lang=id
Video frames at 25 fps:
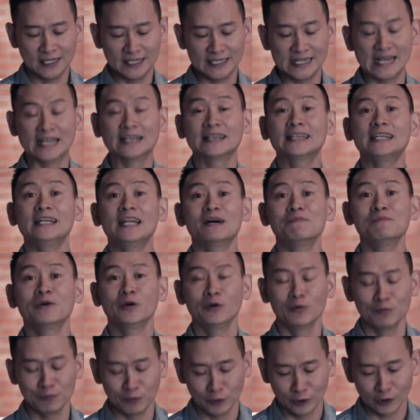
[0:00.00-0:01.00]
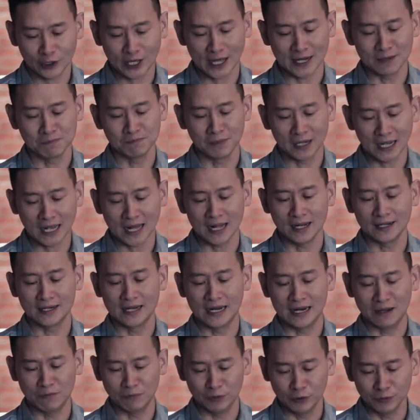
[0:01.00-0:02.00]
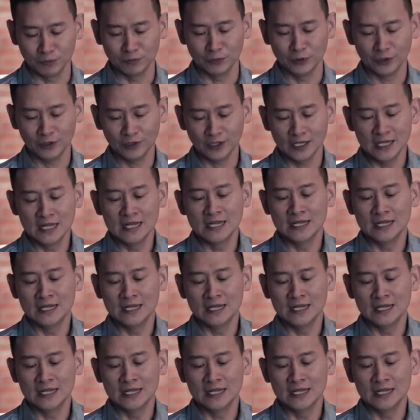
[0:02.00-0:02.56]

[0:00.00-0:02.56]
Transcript: dan tidak mengumpulkan bekal dalam lumbung,